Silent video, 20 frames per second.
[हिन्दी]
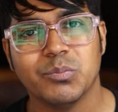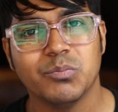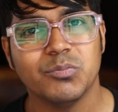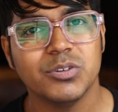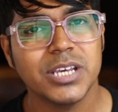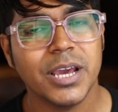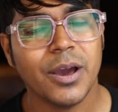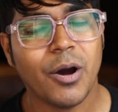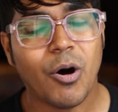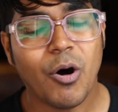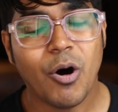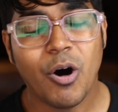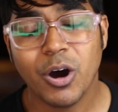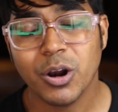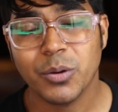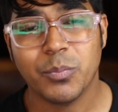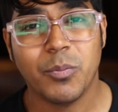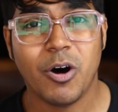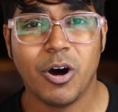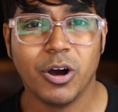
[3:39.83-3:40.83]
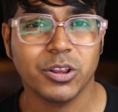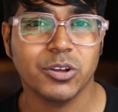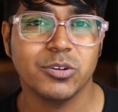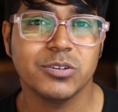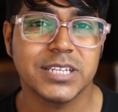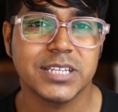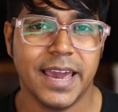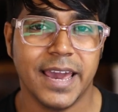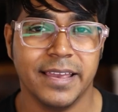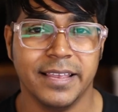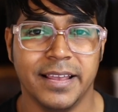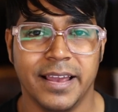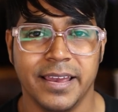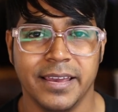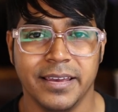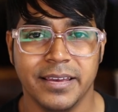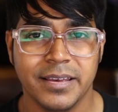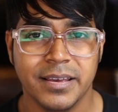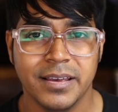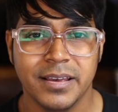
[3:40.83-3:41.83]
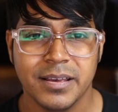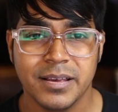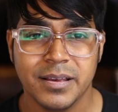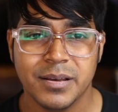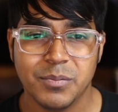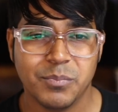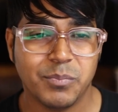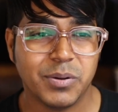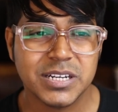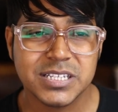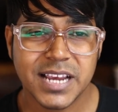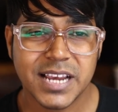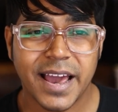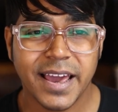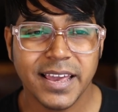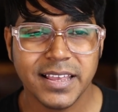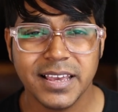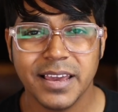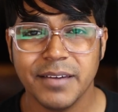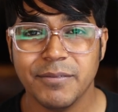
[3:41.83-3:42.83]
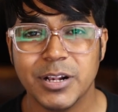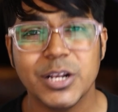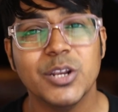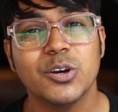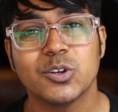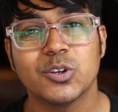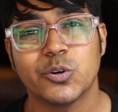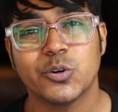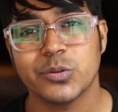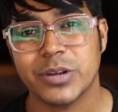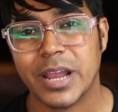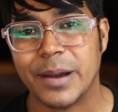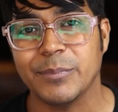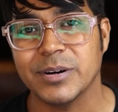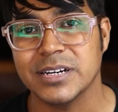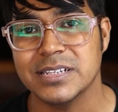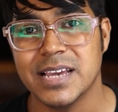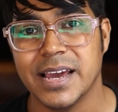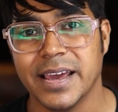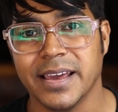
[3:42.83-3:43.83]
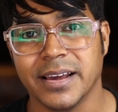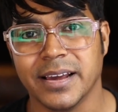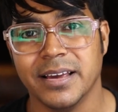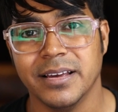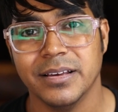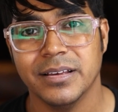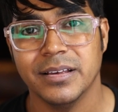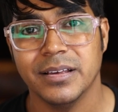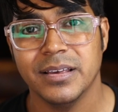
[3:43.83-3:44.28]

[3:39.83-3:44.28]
मुझे और बहुत कुछ कहना है पर शायद ये वीडियो छोटा पड़ जाएगा